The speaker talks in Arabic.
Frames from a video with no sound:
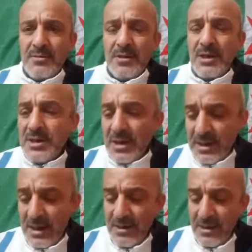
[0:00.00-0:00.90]
يجعل
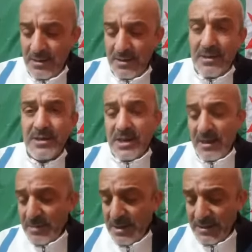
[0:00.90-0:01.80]
كاين لي هذه
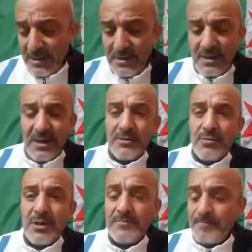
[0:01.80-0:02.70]
عام خطره انا راح نروح